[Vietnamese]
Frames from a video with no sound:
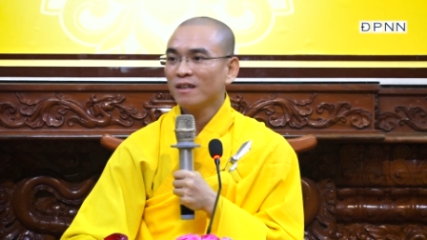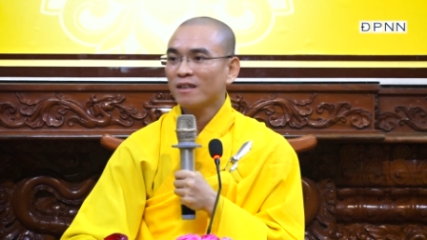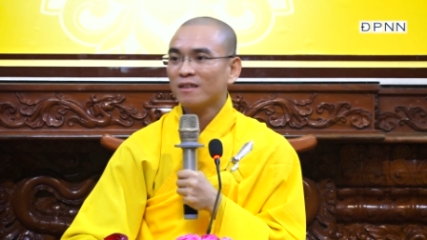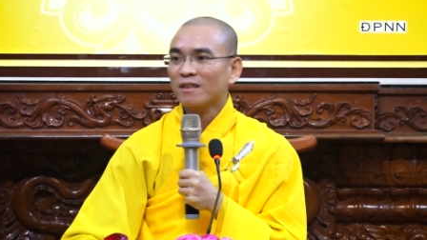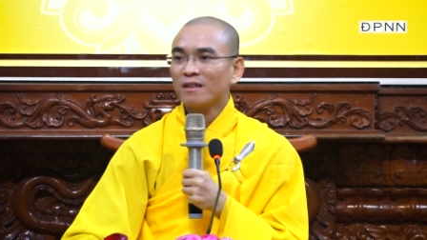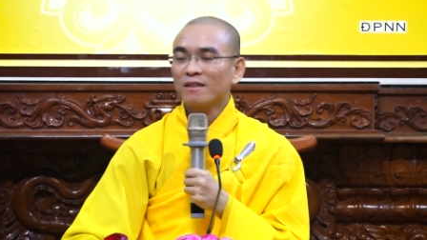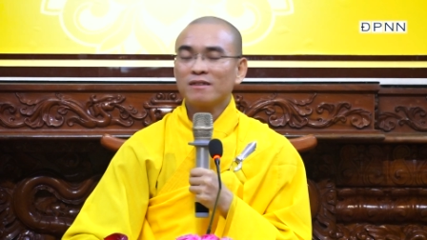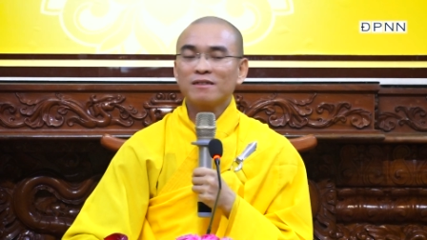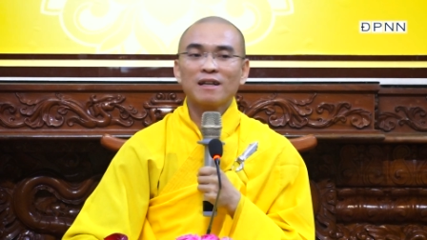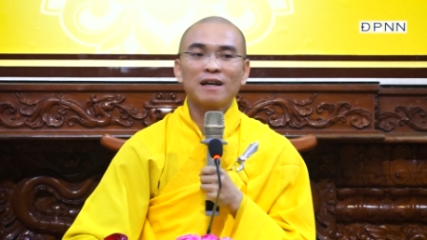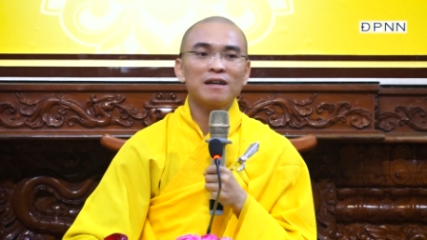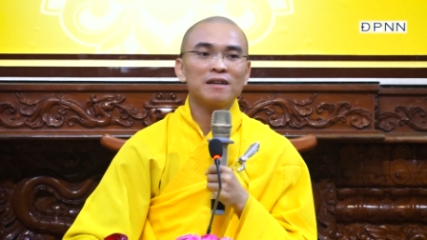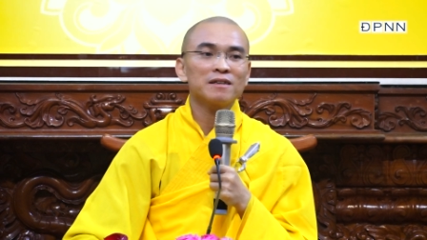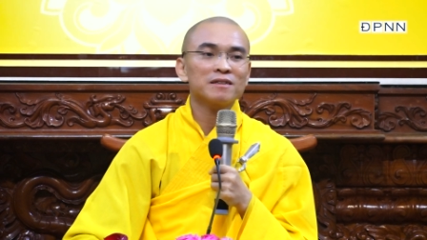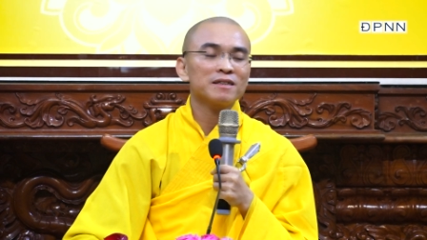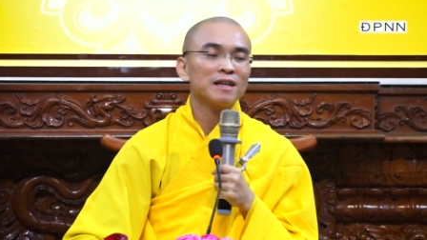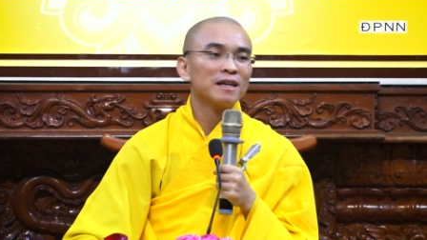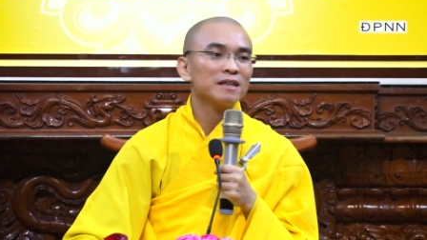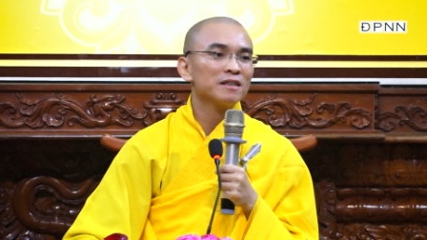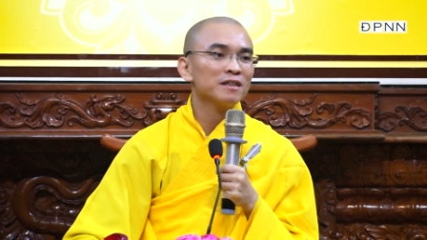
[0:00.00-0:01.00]
Tự
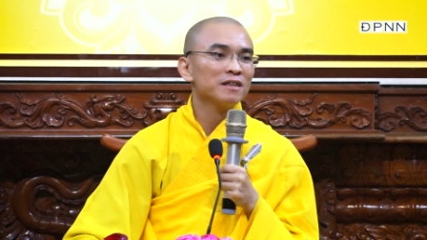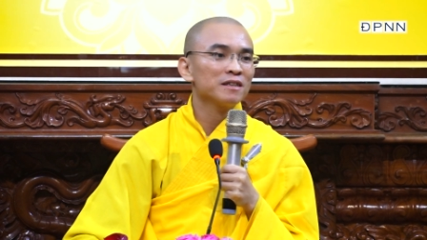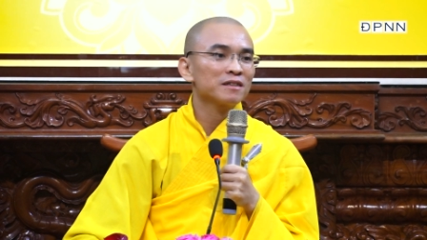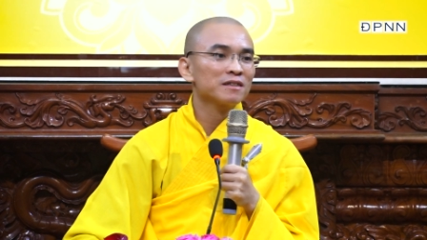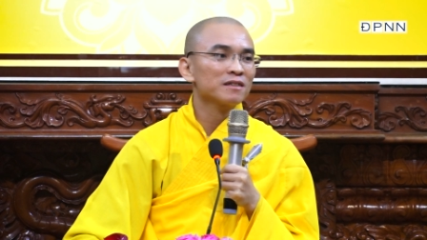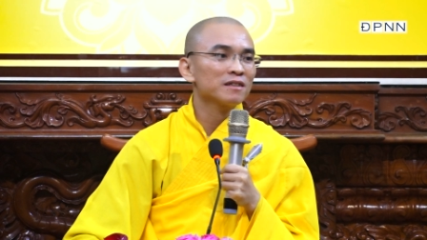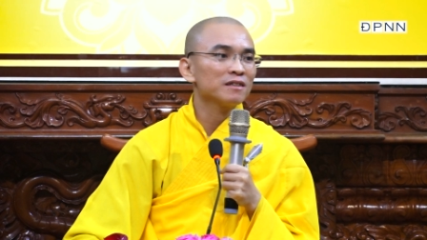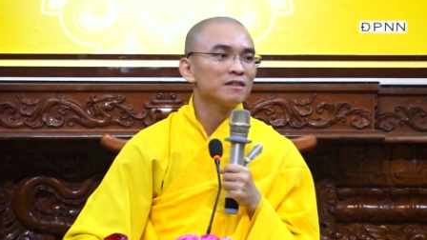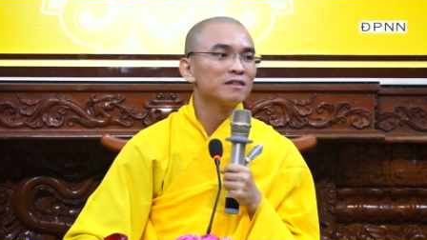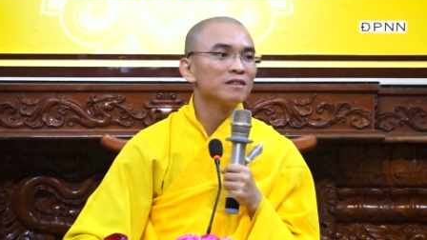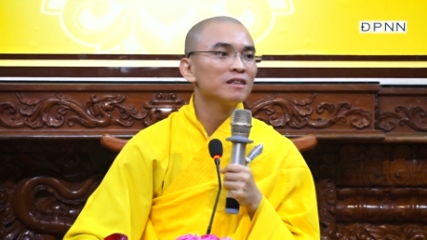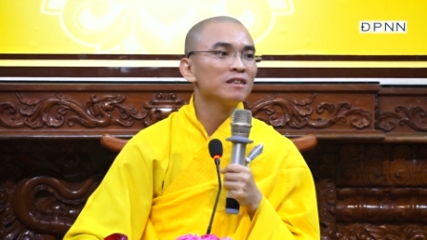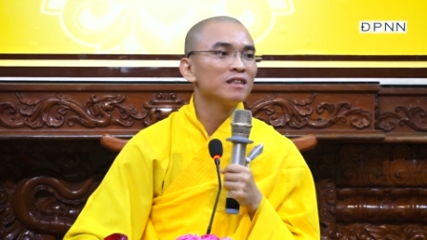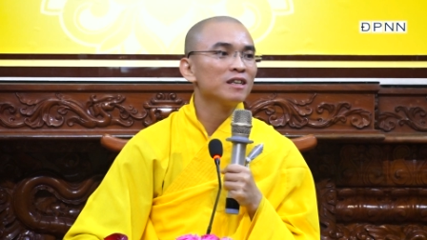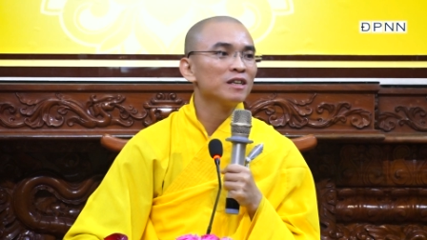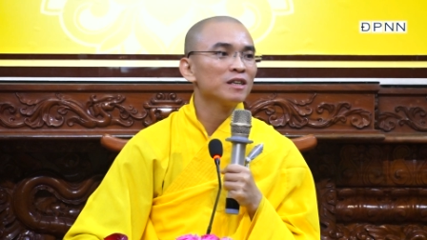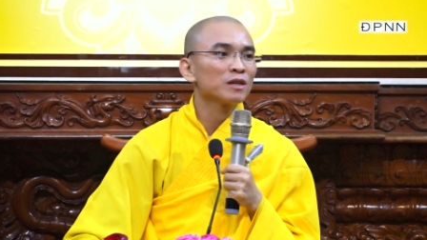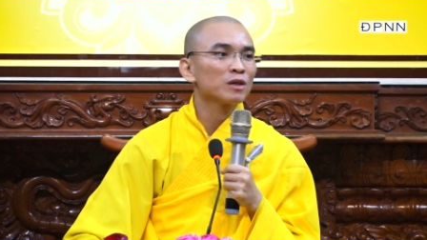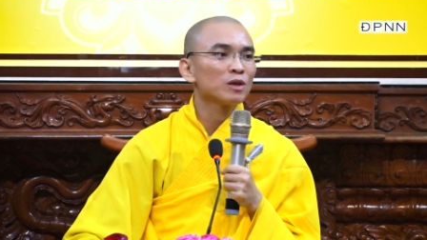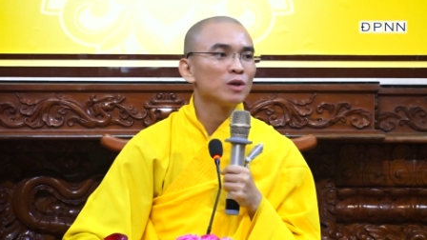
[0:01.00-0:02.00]
trả tiền, tự tính
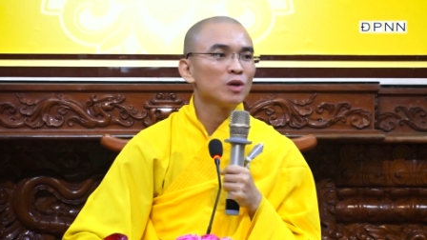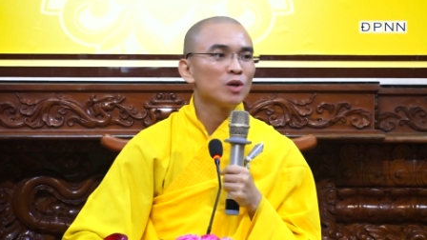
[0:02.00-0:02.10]
tiền.